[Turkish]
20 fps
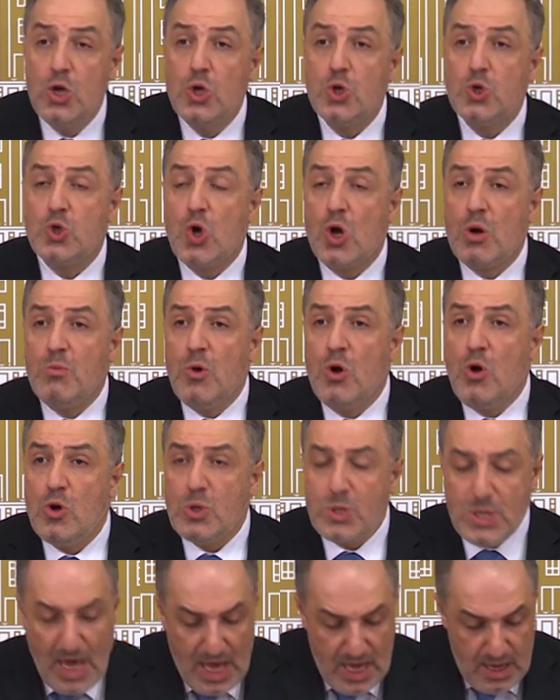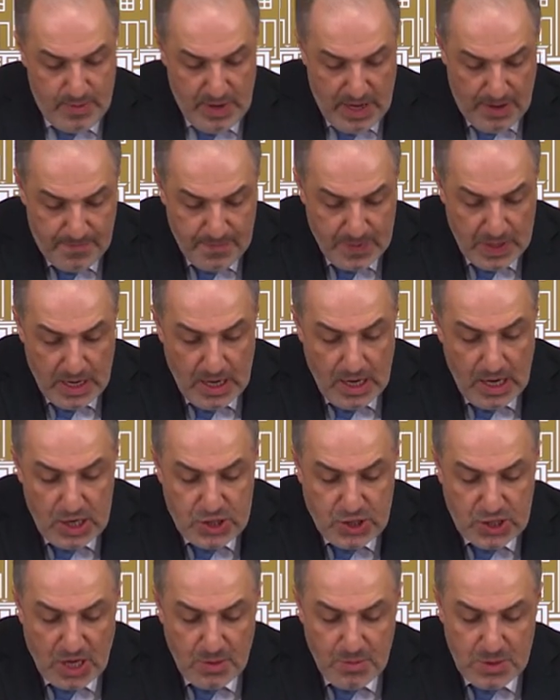Sorumluluk sahibi
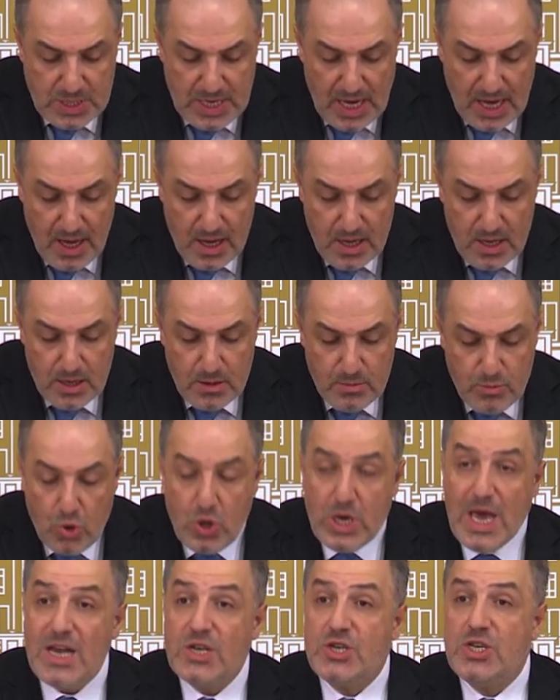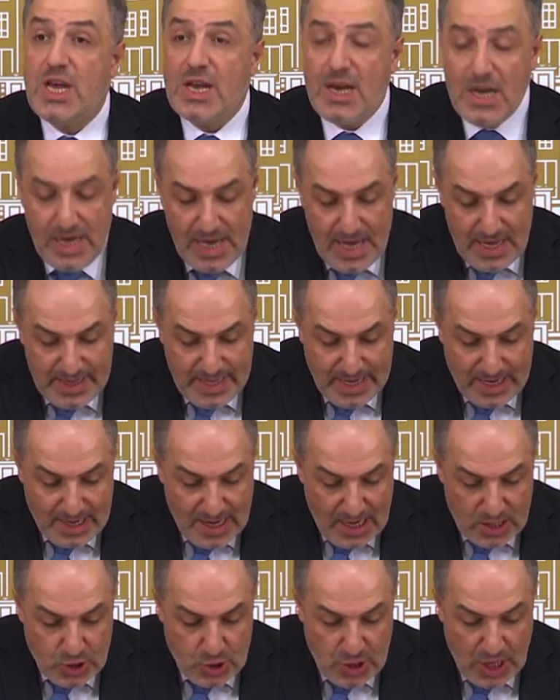hiç kimse bu gerçekliğe
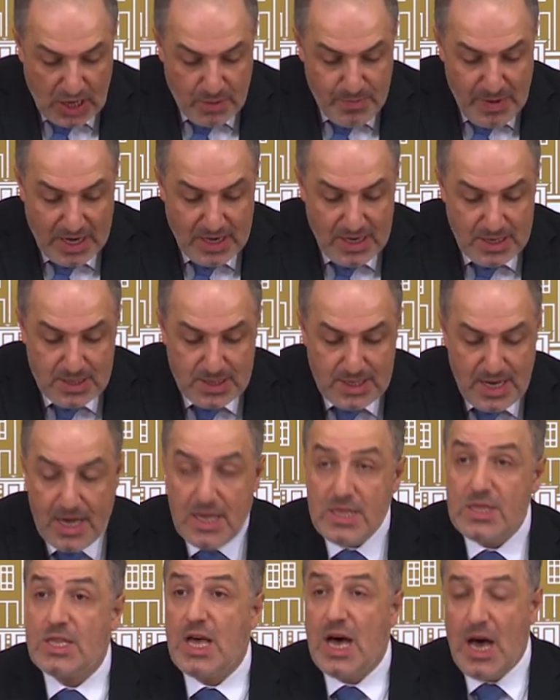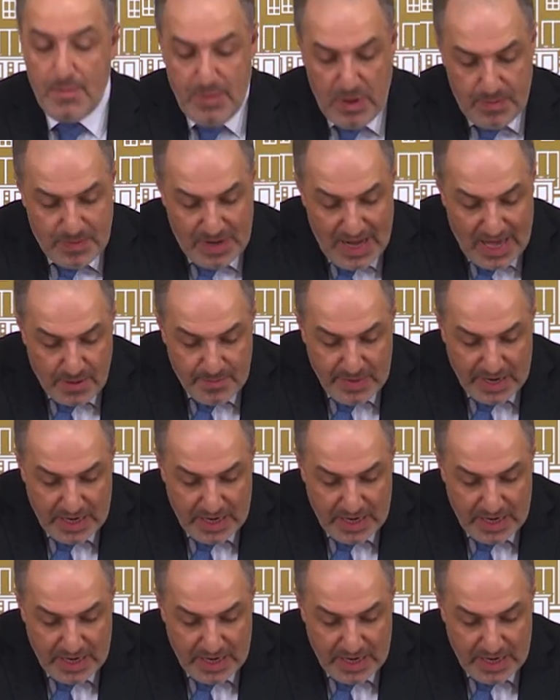dikkat çekmek isteyen Tabipler